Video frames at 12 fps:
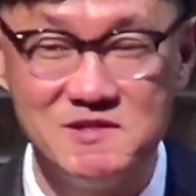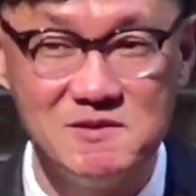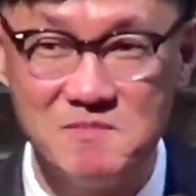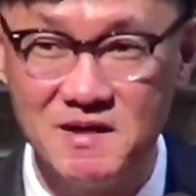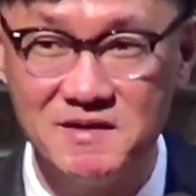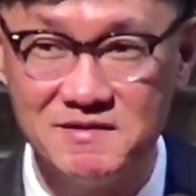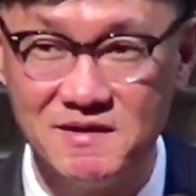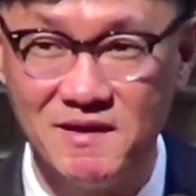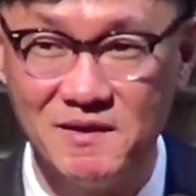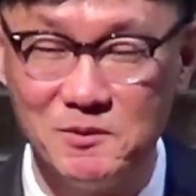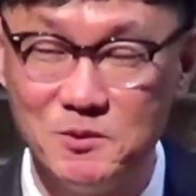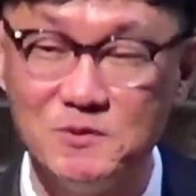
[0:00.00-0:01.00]
참
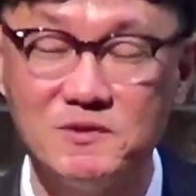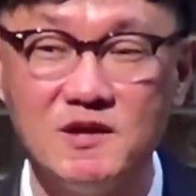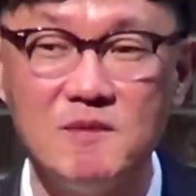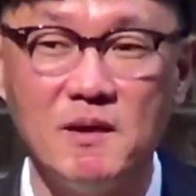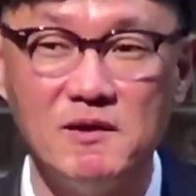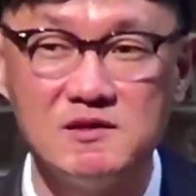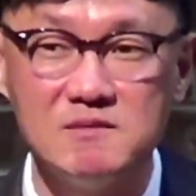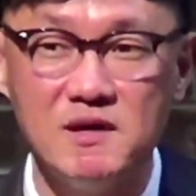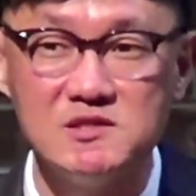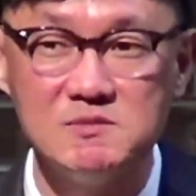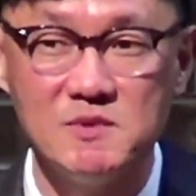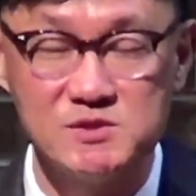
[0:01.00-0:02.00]
실망이다. 이렇게
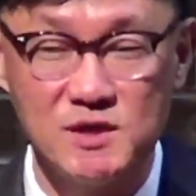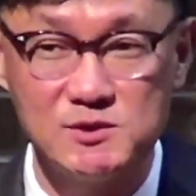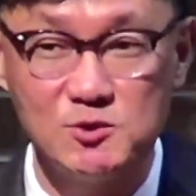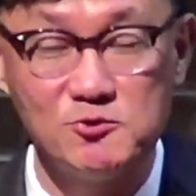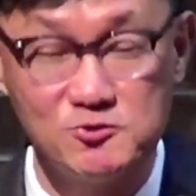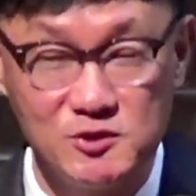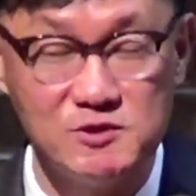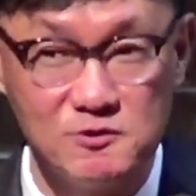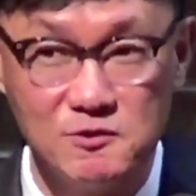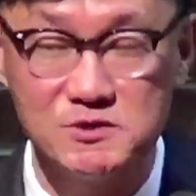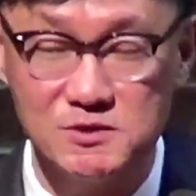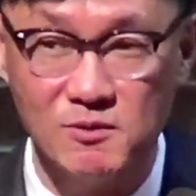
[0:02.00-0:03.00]
말씀하시며 찾아올 수도
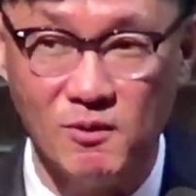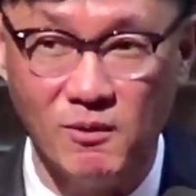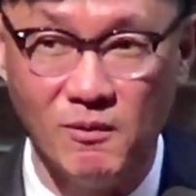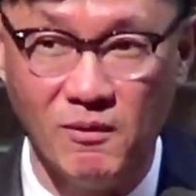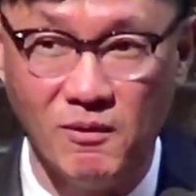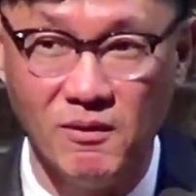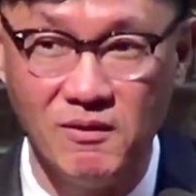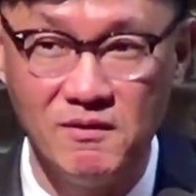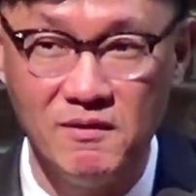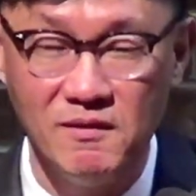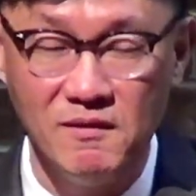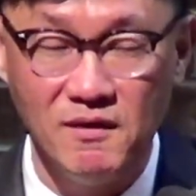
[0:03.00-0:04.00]
있는 것이고,
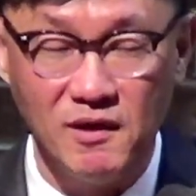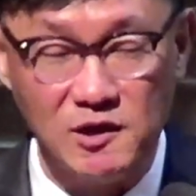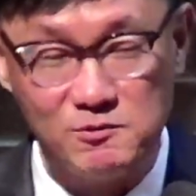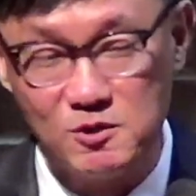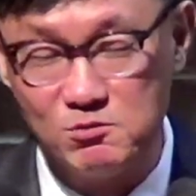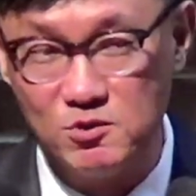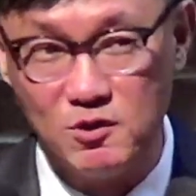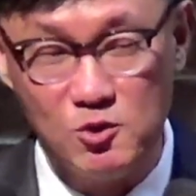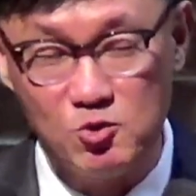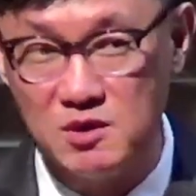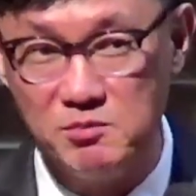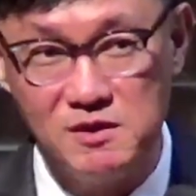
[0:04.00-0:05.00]
아니면 뭐
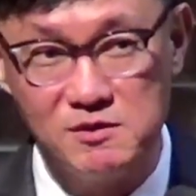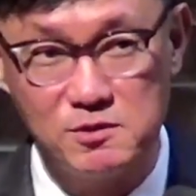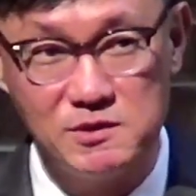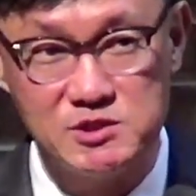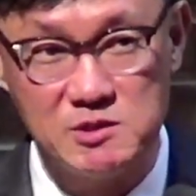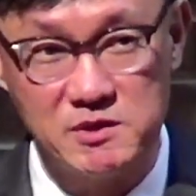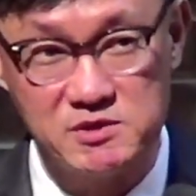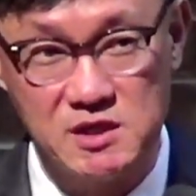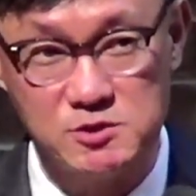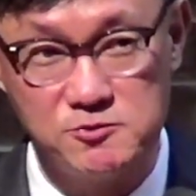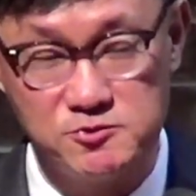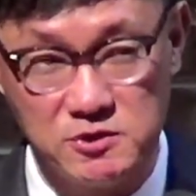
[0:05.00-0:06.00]
얼굴에 미소를 지며
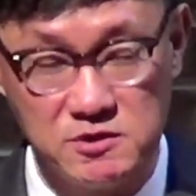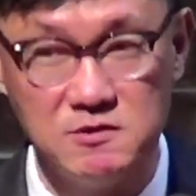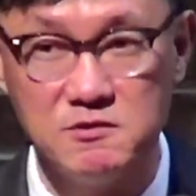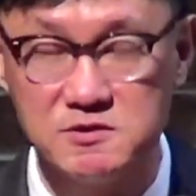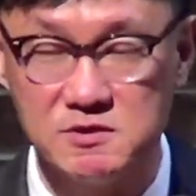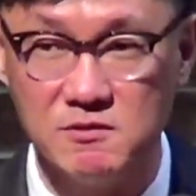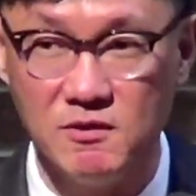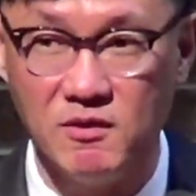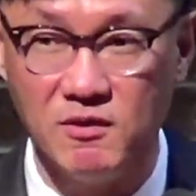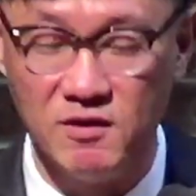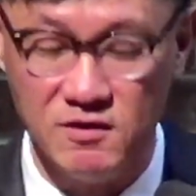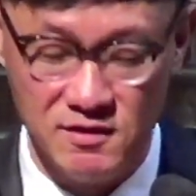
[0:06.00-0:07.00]
으 찾아올 수도 있는
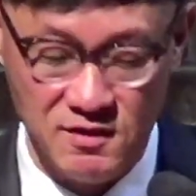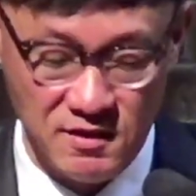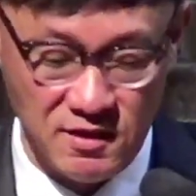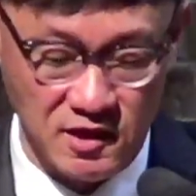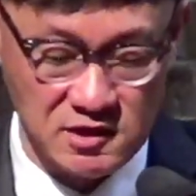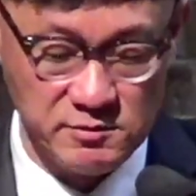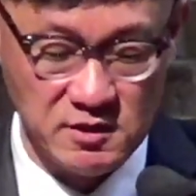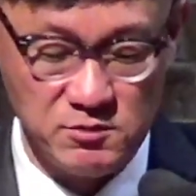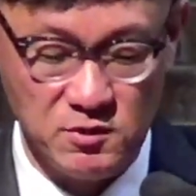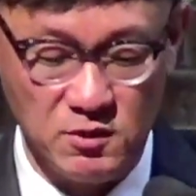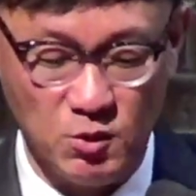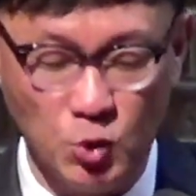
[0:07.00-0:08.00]
것이고,
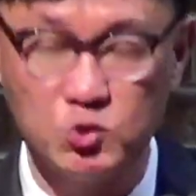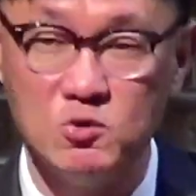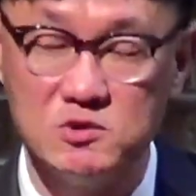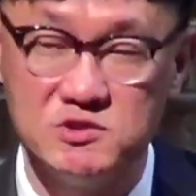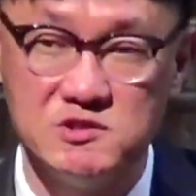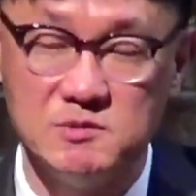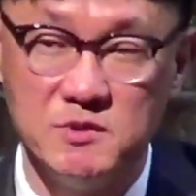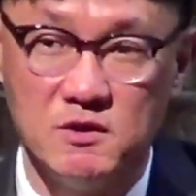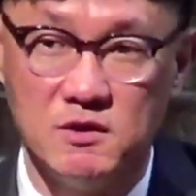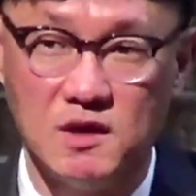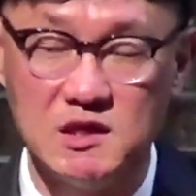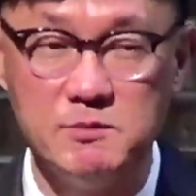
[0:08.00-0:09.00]
아니면 뭐
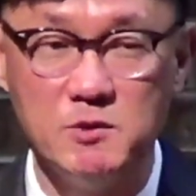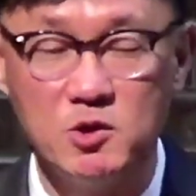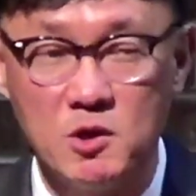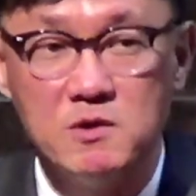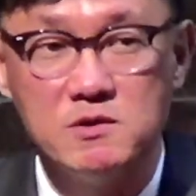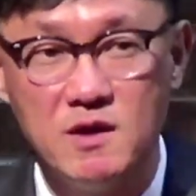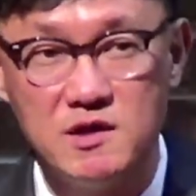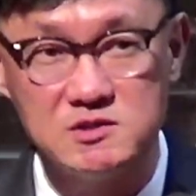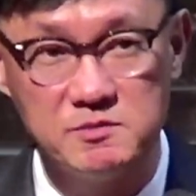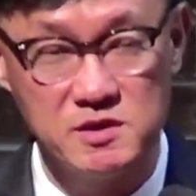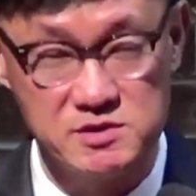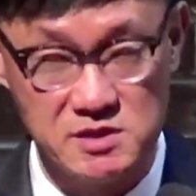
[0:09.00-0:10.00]
호통치시며, 아니면
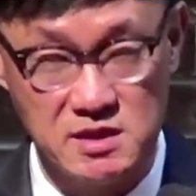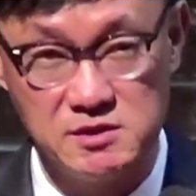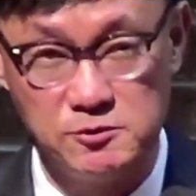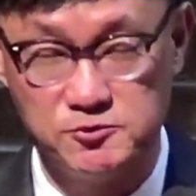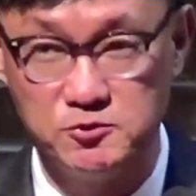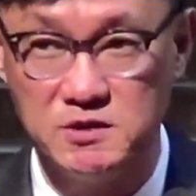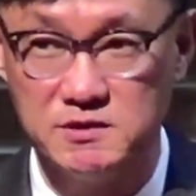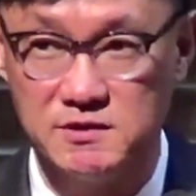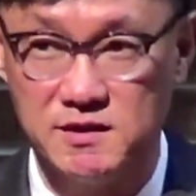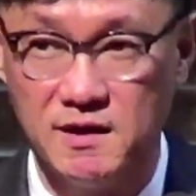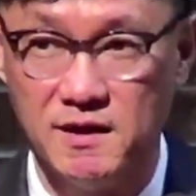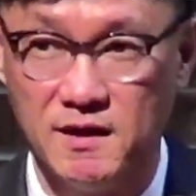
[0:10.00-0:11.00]
격려하시며 찾아올 수도
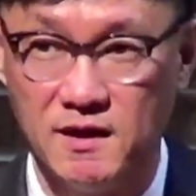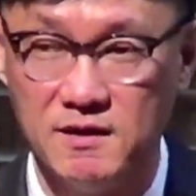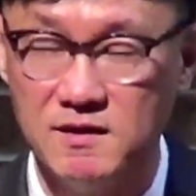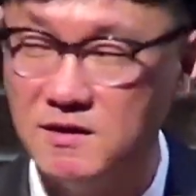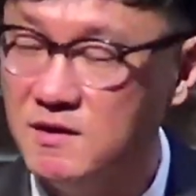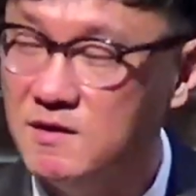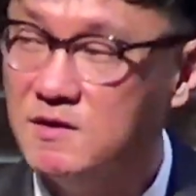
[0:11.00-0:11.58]
있는데,